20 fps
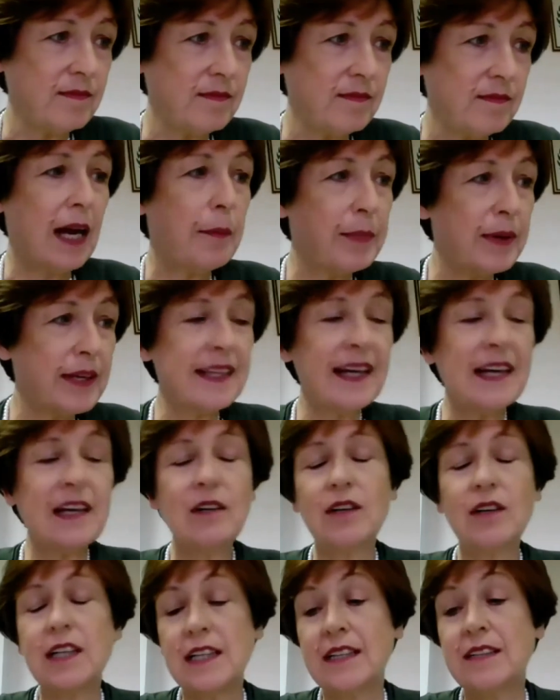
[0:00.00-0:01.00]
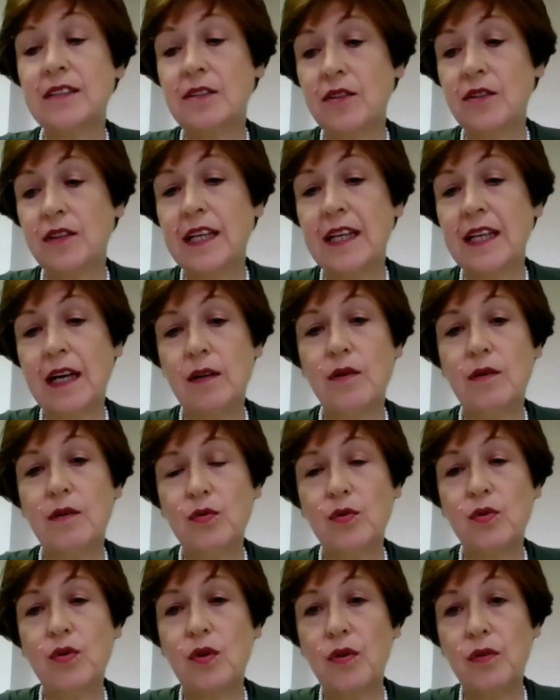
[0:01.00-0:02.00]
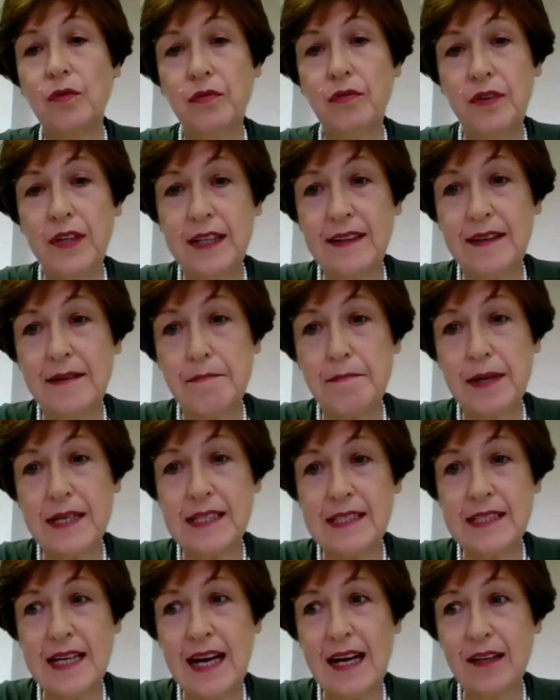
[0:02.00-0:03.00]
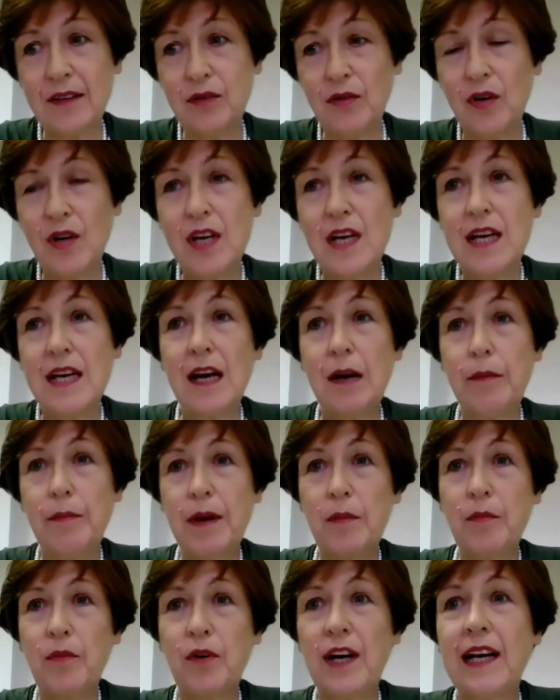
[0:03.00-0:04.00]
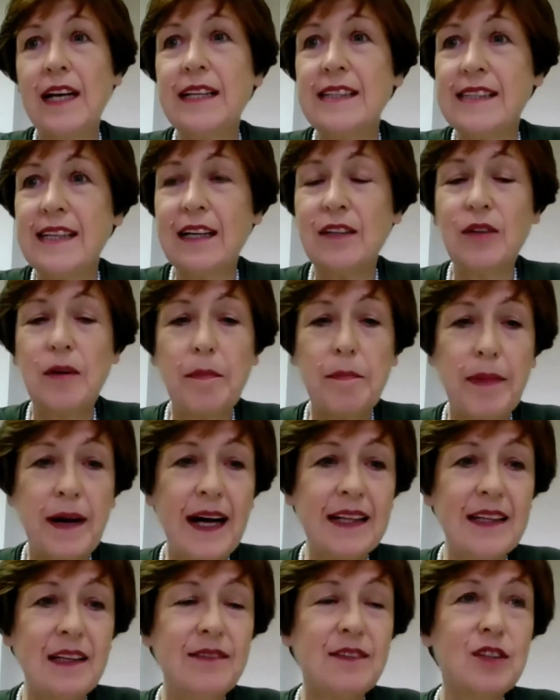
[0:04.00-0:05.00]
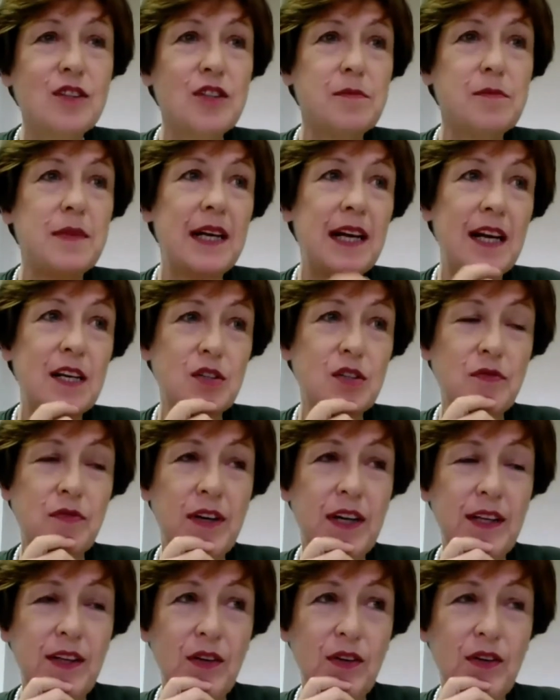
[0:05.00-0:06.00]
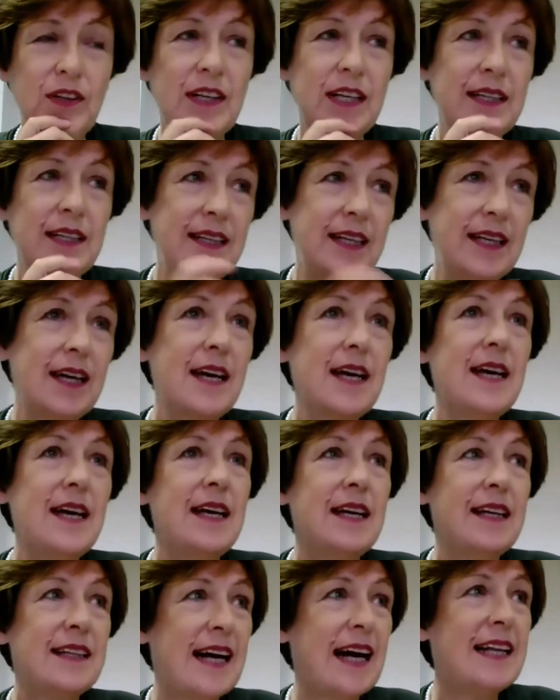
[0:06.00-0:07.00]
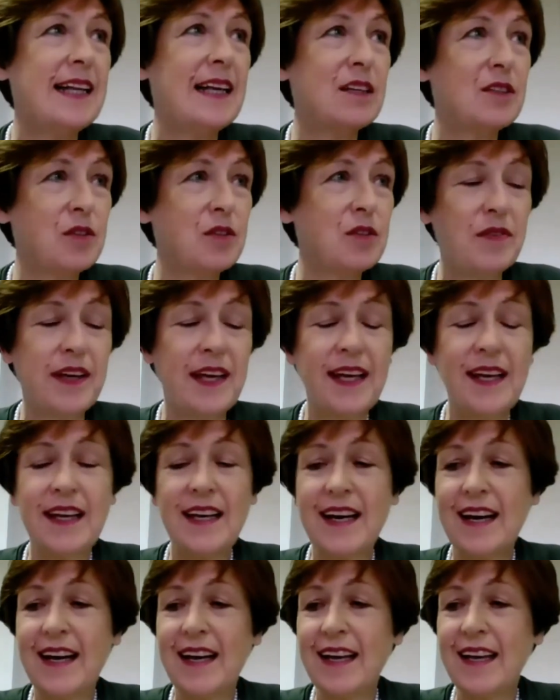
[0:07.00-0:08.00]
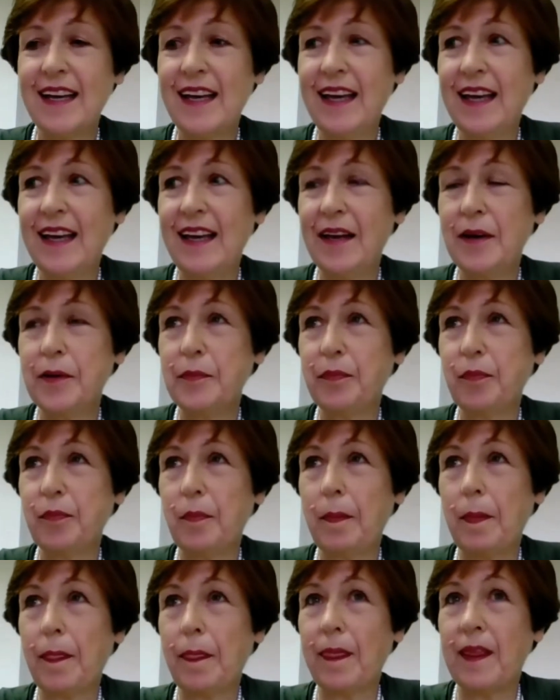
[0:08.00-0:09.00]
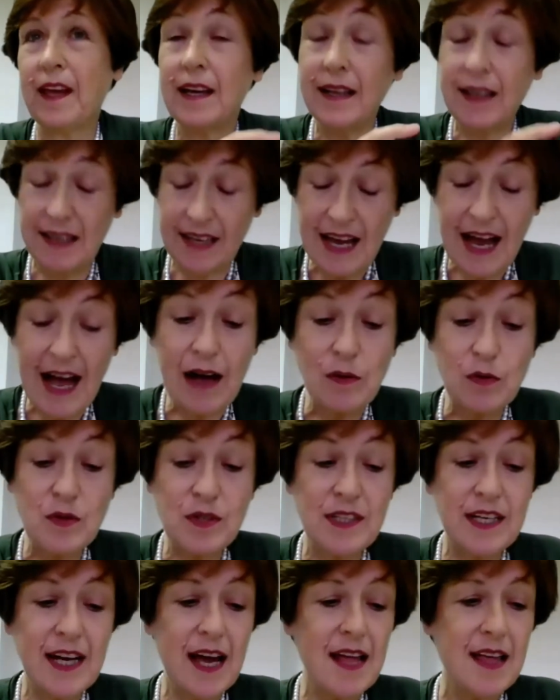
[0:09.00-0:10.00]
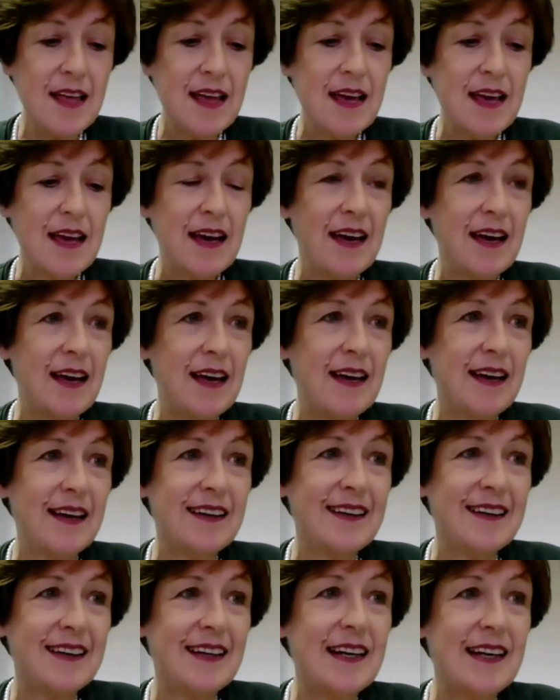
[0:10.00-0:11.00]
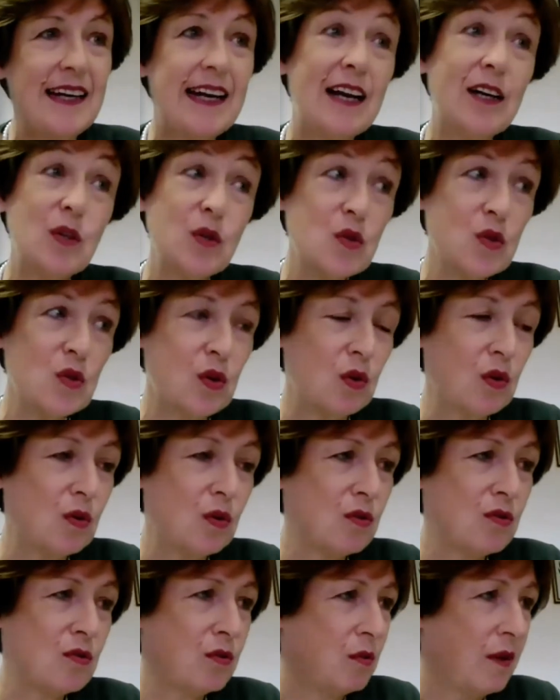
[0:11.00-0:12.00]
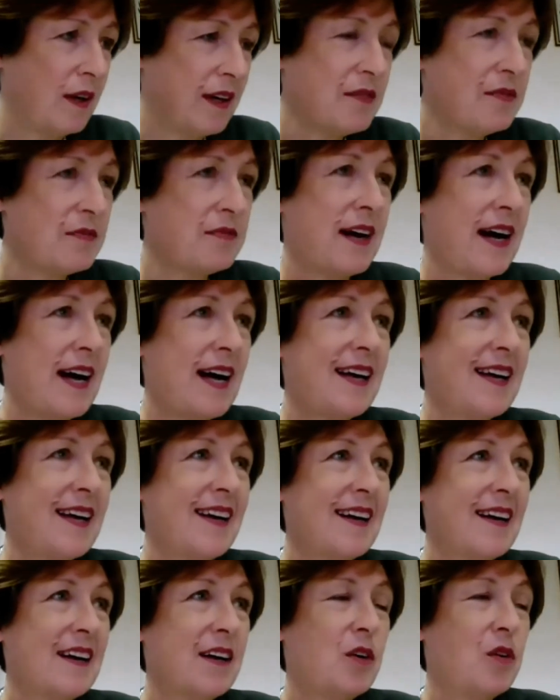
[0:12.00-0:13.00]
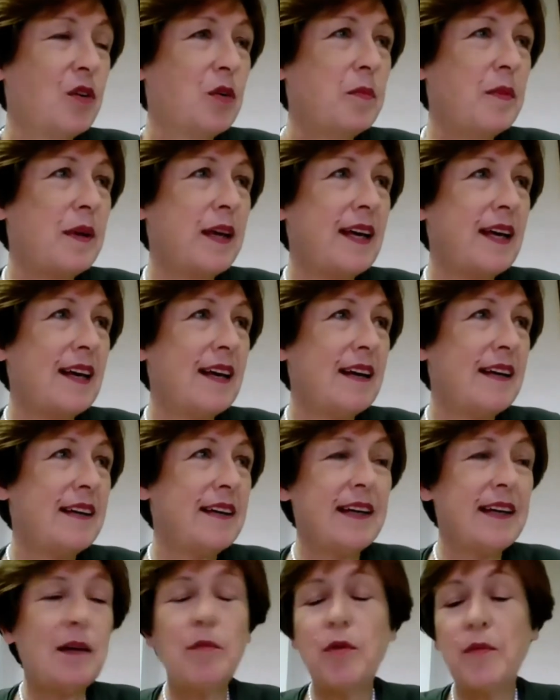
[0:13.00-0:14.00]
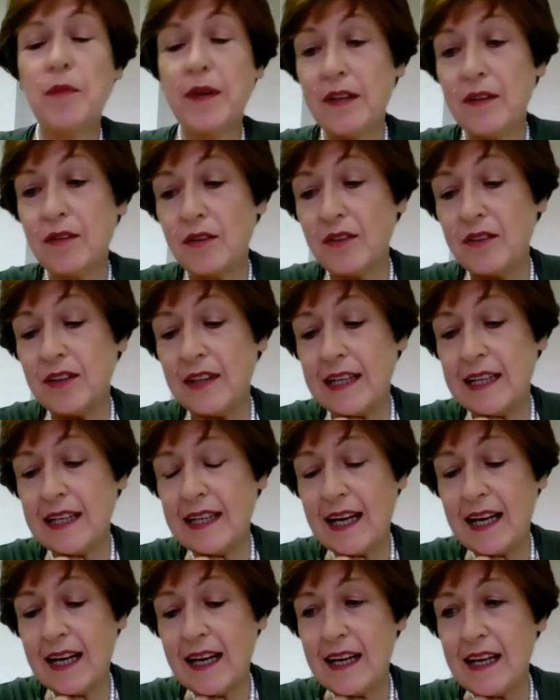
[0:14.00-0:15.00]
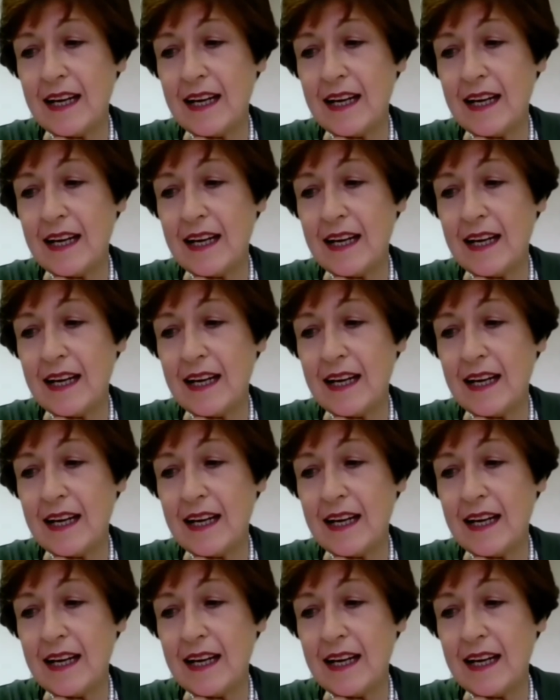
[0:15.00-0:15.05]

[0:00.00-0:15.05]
Appartengono a nazioni che hanno avuto conflitti in passato. Abbiamo realizzato a Padova un gemellaggio fra donne di Italia, Slovenia e, e Austria. Eh, l'anno scorso, due anni fa, eh, come nel momento del